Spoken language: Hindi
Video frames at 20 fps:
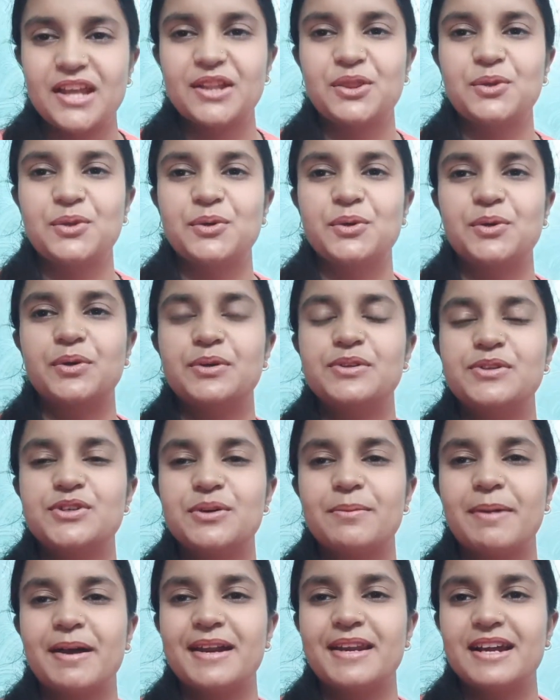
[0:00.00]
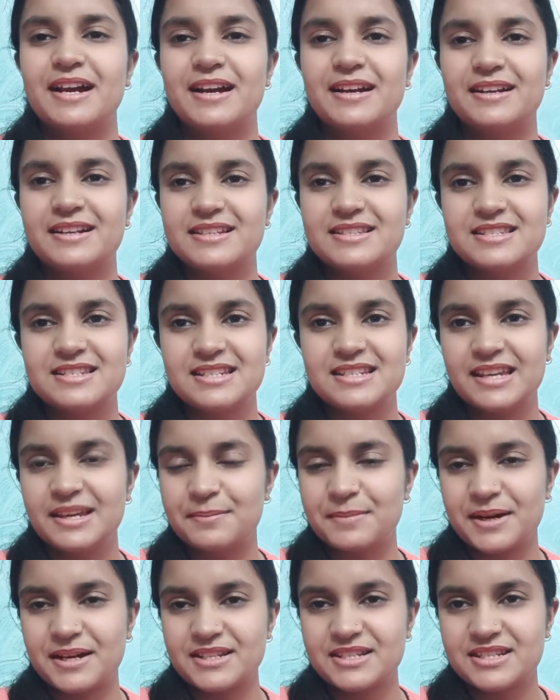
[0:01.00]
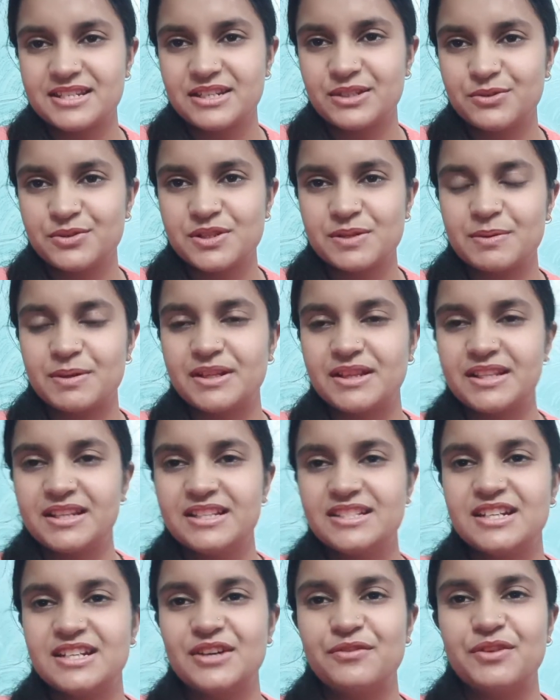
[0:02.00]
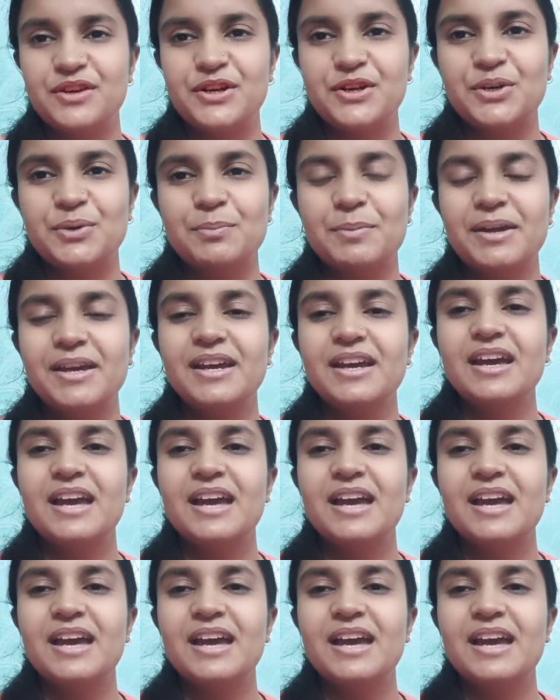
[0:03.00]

तो जो हमारे आर्टिस्ट ही हिमांशी उसने बोला दीदी जरा वीडियो में